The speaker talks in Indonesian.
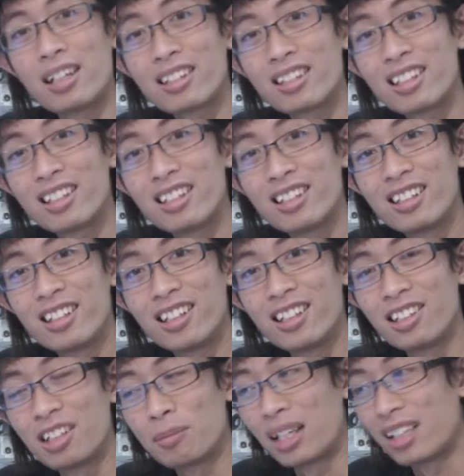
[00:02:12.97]
tempat
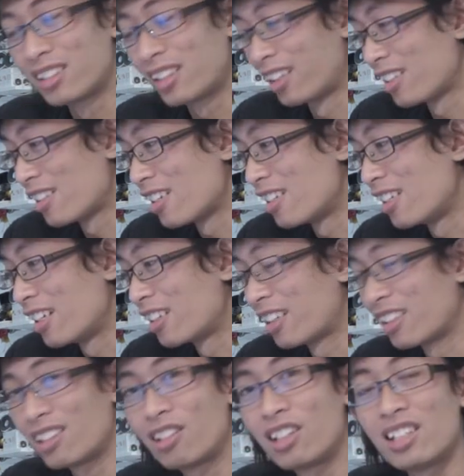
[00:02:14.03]
itu yang paling sering
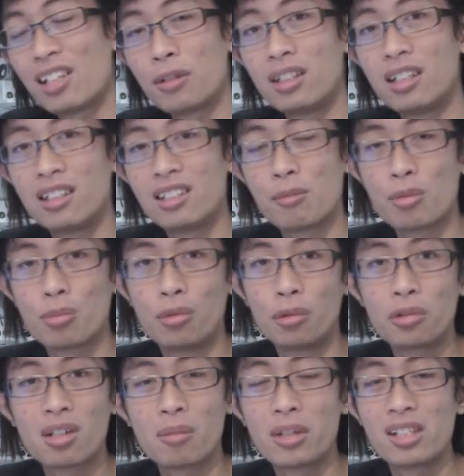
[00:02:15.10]
kejadian kita udah nyewa dari jam
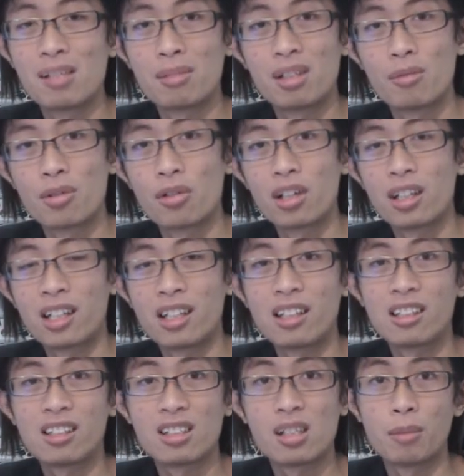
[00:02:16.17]
10 sampai jam 6
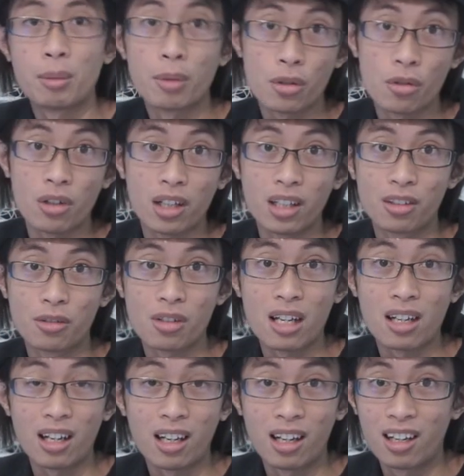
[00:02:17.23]
sore kita datang jam 5 sore
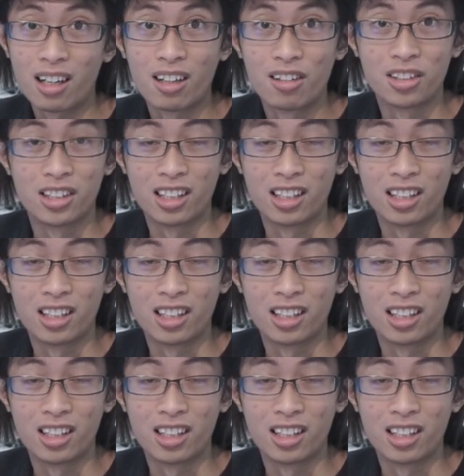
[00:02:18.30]
itu salah